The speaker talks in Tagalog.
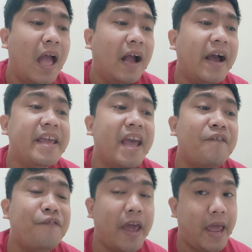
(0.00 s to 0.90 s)
Kay
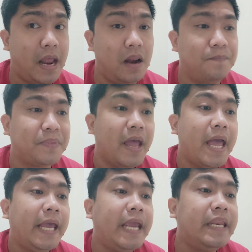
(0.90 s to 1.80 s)
FL,
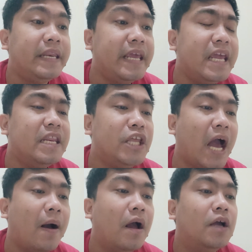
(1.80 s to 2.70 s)
hindi
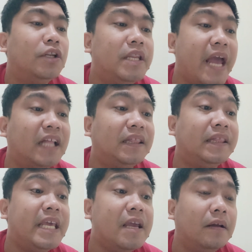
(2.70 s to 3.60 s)
niya niya
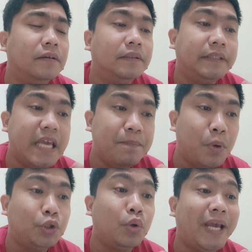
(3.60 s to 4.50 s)
di
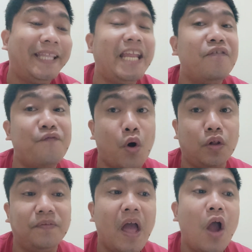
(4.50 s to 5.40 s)
tipo to get
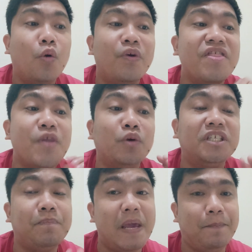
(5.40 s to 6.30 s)
involved with
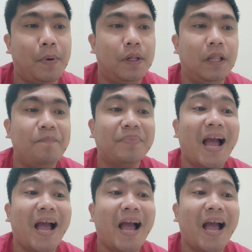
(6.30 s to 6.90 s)
those people.